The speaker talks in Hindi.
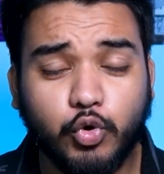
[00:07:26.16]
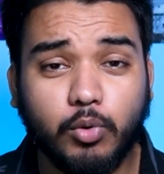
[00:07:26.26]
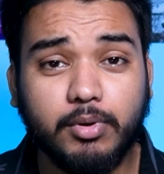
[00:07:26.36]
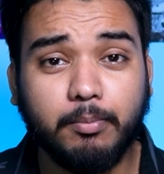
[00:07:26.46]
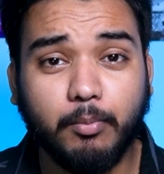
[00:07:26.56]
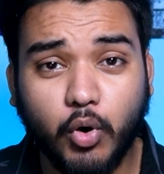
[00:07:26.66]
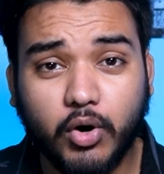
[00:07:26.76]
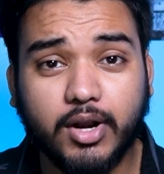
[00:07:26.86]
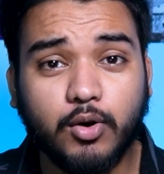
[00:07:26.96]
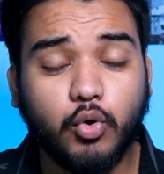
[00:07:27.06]
नोमी
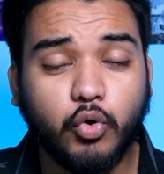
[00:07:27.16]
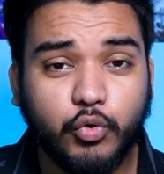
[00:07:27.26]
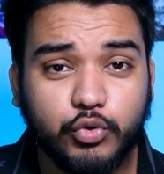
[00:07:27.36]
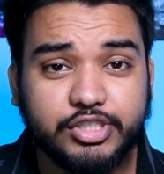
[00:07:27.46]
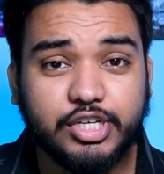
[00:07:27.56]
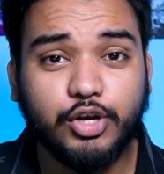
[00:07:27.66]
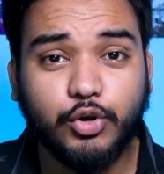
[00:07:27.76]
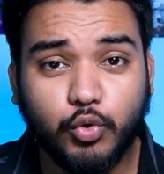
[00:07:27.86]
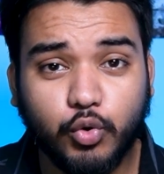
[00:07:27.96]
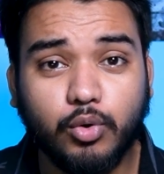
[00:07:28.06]
मॉरल ओकुजी
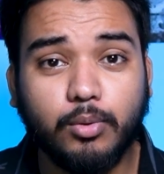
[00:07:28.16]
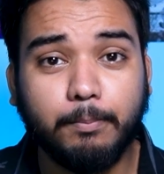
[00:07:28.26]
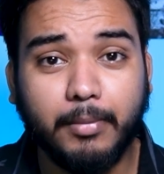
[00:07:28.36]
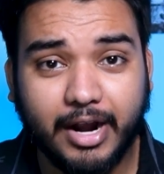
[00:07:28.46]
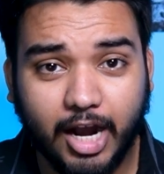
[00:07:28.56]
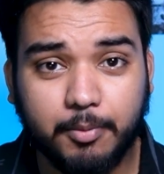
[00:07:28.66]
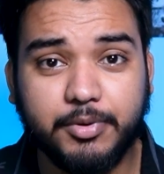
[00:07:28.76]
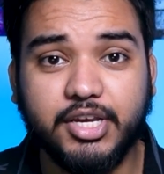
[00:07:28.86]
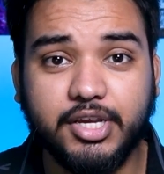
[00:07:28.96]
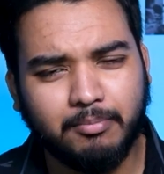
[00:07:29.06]
नो
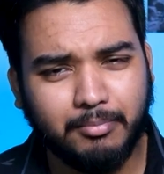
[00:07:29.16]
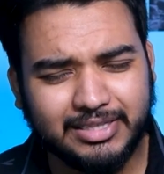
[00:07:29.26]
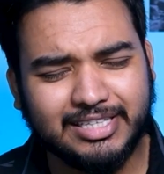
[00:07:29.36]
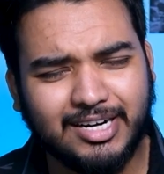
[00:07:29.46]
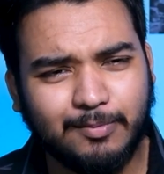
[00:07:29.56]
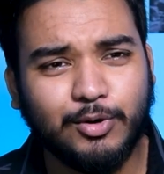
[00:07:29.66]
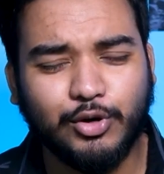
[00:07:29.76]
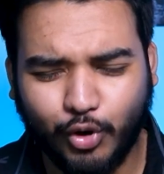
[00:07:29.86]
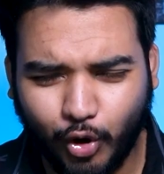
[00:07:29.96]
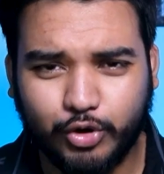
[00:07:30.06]
मकामी मतलब
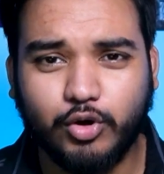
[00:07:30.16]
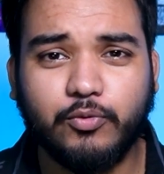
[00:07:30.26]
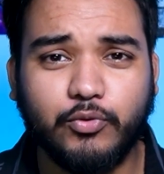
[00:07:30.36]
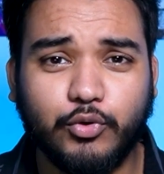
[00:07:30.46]
डॉग डॉग